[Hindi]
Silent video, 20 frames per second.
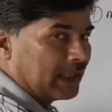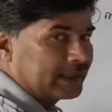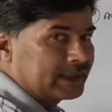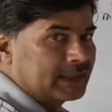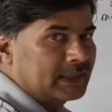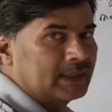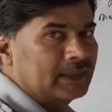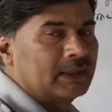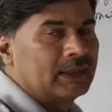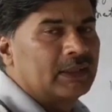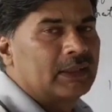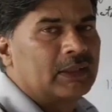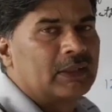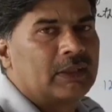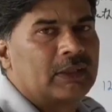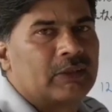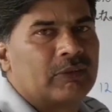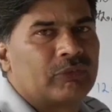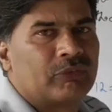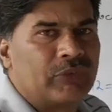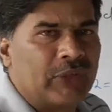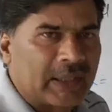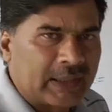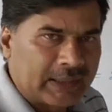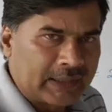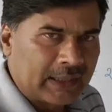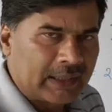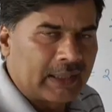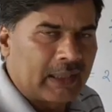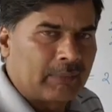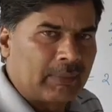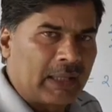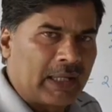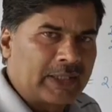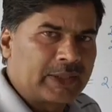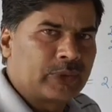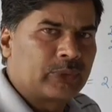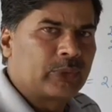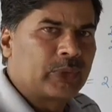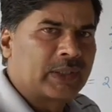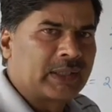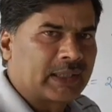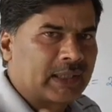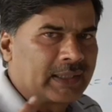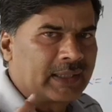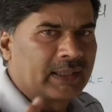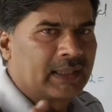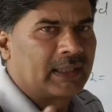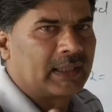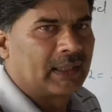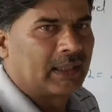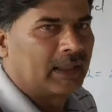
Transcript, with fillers: अभाज्य फैक्टर अभाज्य गुणनखंड